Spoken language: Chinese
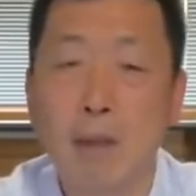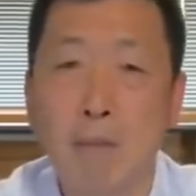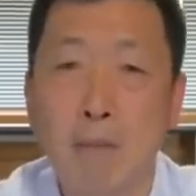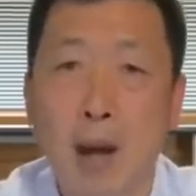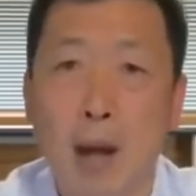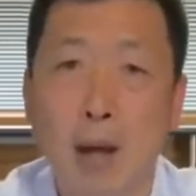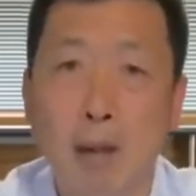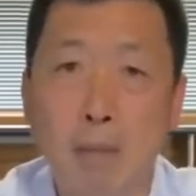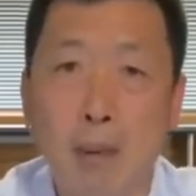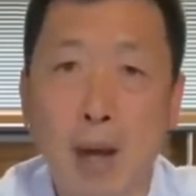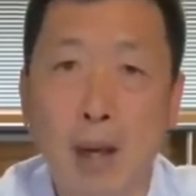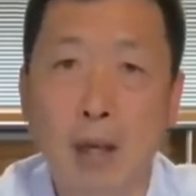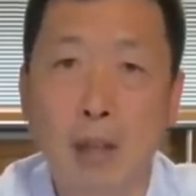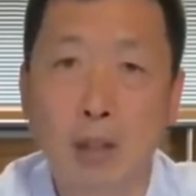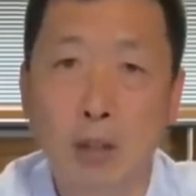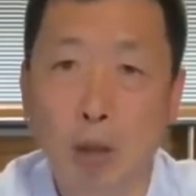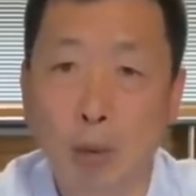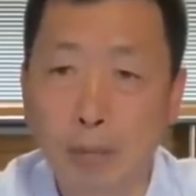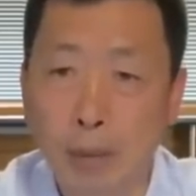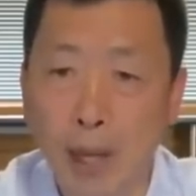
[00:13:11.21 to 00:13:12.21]
慢慢
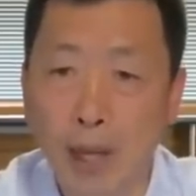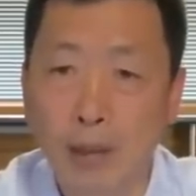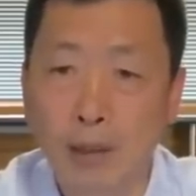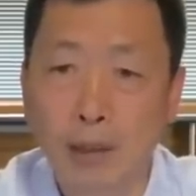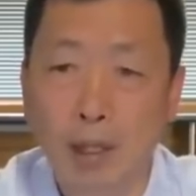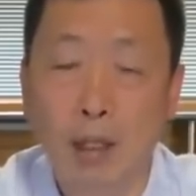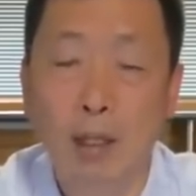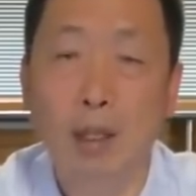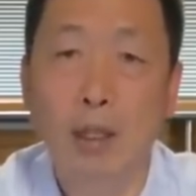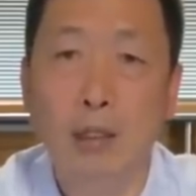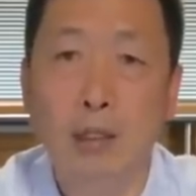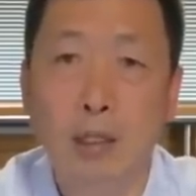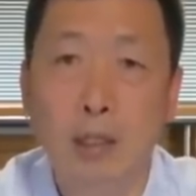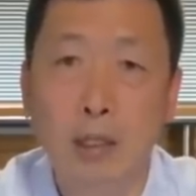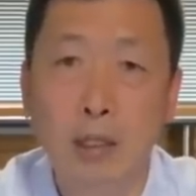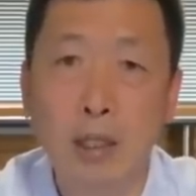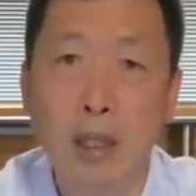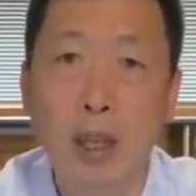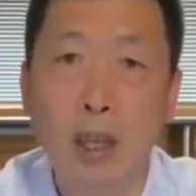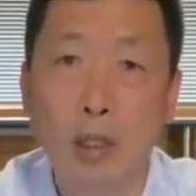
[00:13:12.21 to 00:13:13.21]
的就变成了
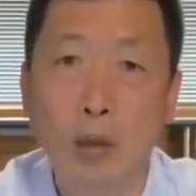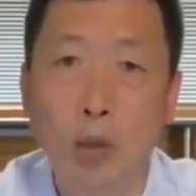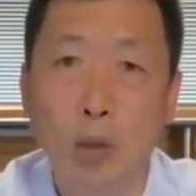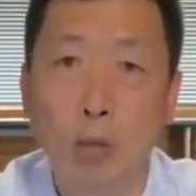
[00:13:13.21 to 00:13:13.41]
职业